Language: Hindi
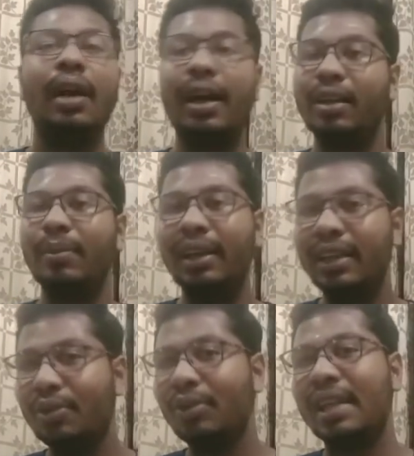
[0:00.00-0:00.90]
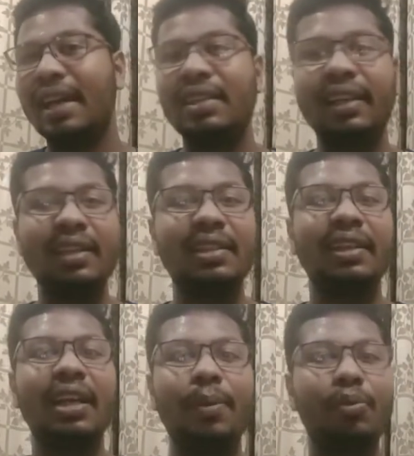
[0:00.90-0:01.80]
अगर मान लीजिए कुछ ऐसा केस है
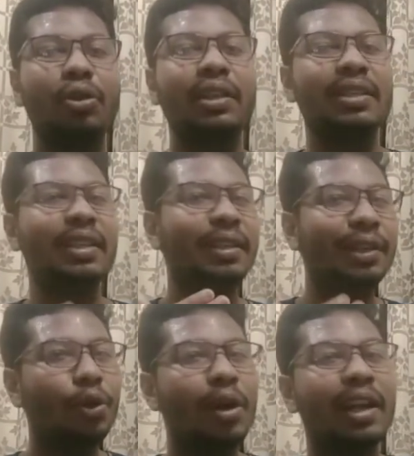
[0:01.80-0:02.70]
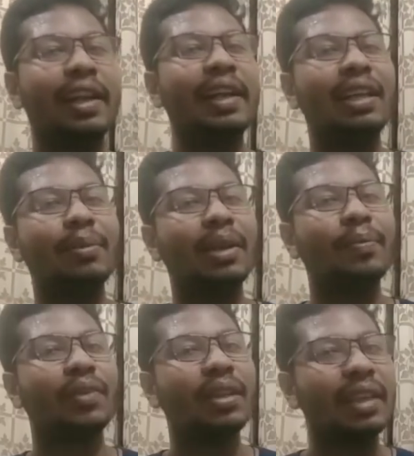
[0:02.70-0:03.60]
कि आपको किसी लोअर एनआईटी में
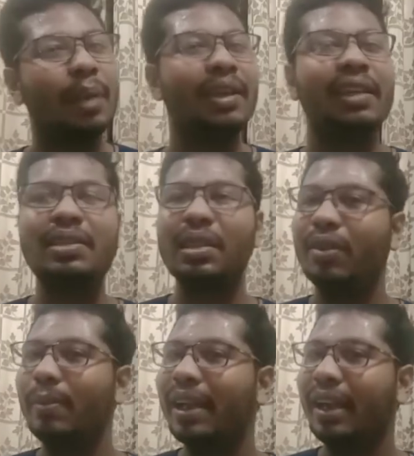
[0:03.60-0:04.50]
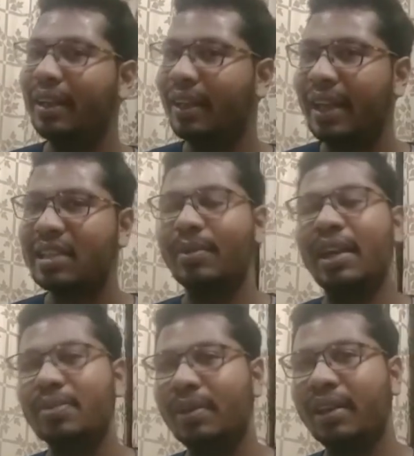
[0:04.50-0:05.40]
केमिकल सिविल मैकेनिकल ऐसी
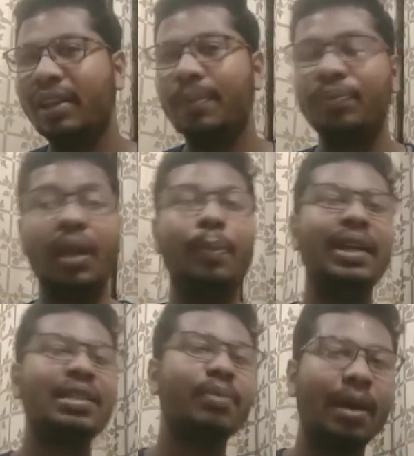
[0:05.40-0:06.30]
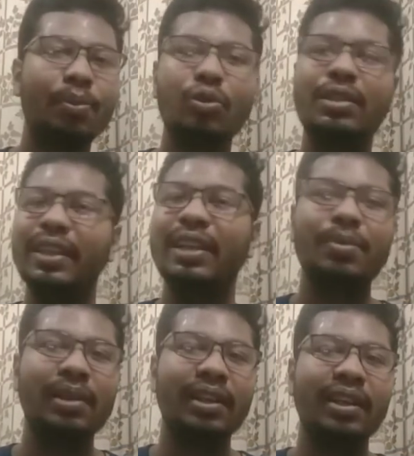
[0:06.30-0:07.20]
ब्रांच मिल रही है बिट्स में आपको सी
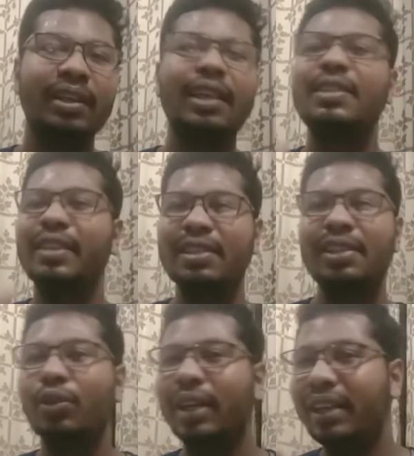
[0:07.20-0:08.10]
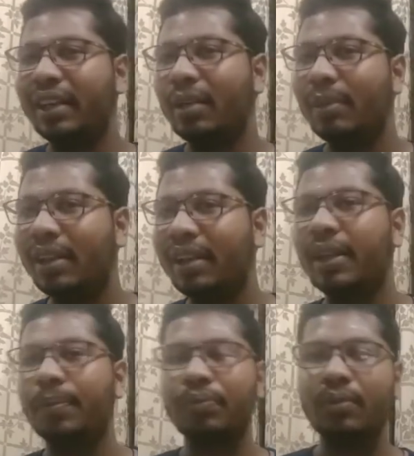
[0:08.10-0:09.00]
मिल रही है या सी नहीं तो इलेक्ट्रिकल मिल रही
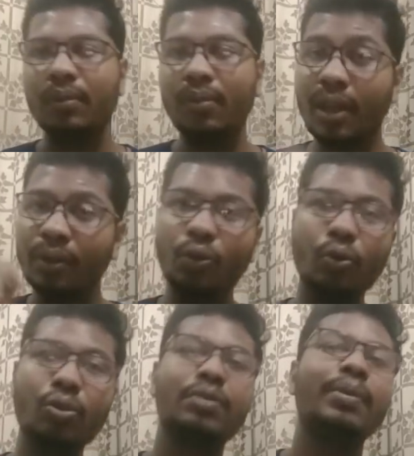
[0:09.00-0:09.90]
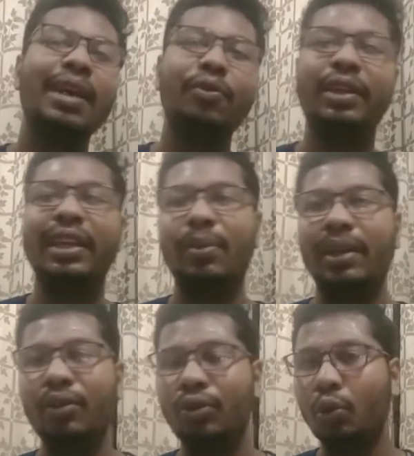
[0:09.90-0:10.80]
है तो उसमें आई वुड
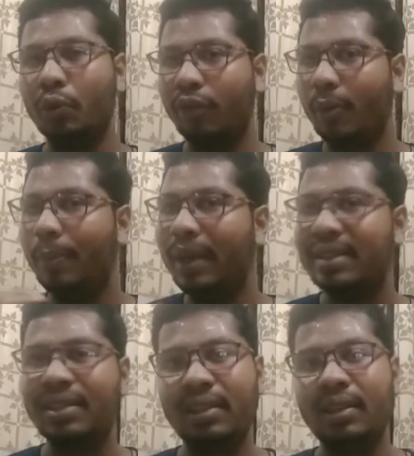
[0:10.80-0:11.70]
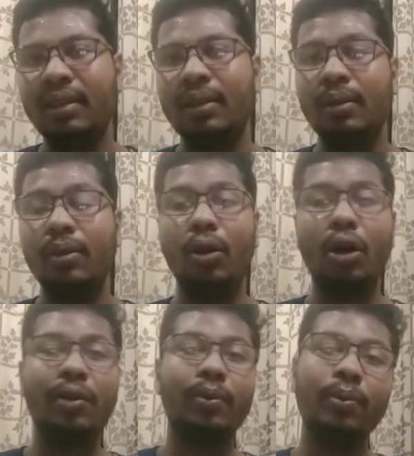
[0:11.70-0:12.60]
रिकमेंड यू टू गो फॉर बिट्स
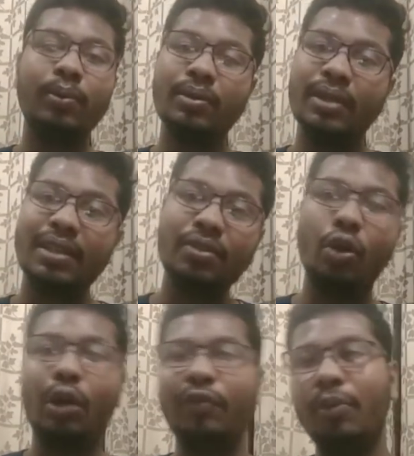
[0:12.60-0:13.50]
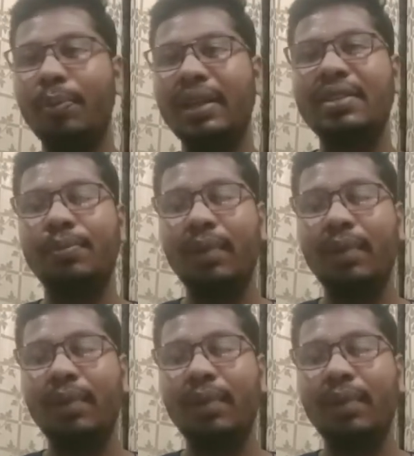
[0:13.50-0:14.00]
और जस्ट नॉट फॉर बिट्स